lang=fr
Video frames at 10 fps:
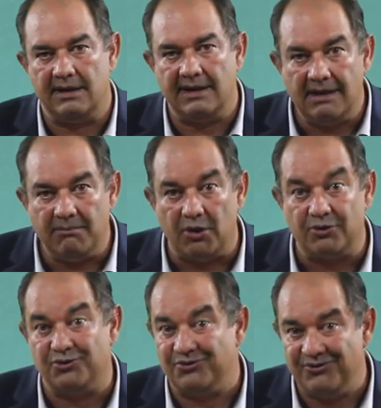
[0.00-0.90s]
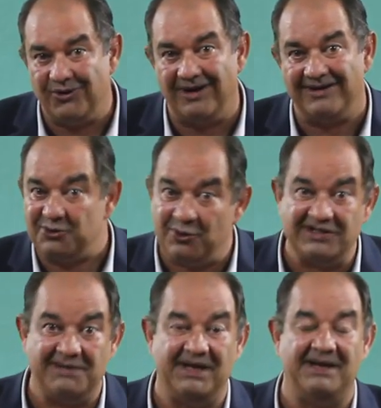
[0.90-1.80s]
Il manque toutefois un
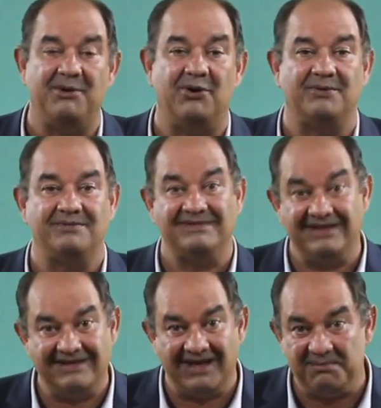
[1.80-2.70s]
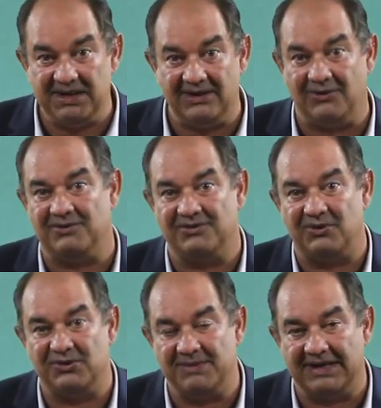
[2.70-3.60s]
troisième élément déterminant dans
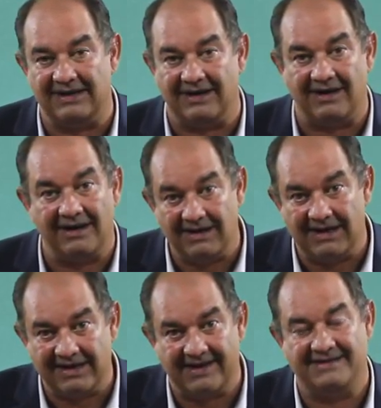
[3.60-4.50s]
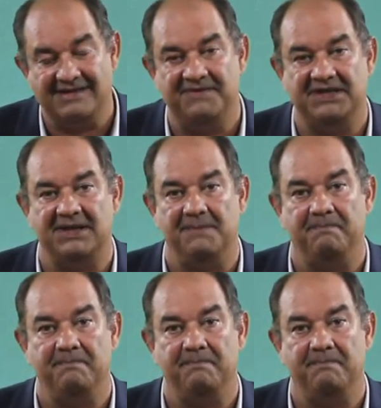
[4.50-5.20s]
le spectacle, la créativité.